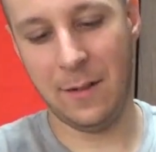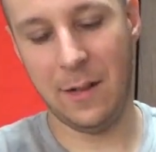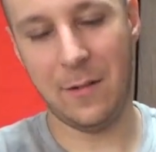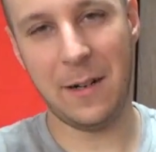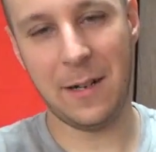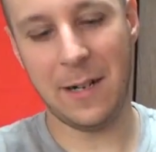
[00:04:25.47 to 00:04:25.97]

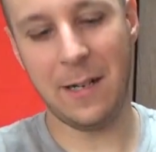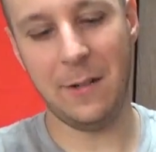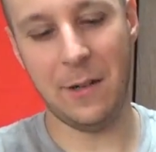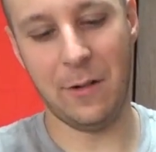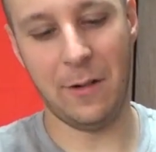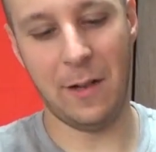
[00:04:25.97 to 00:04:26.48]
柔らかい
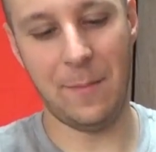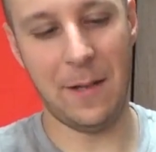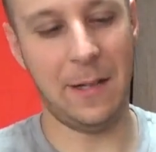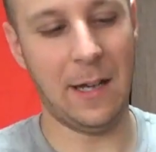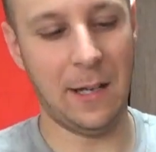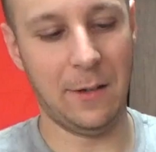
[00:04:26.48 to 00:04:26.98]
の鎧
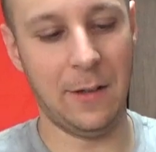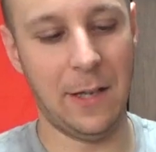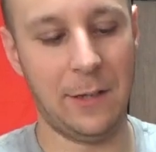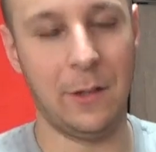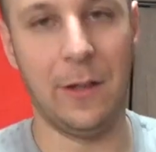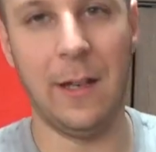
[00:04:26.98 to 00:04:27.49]
みたいのですよ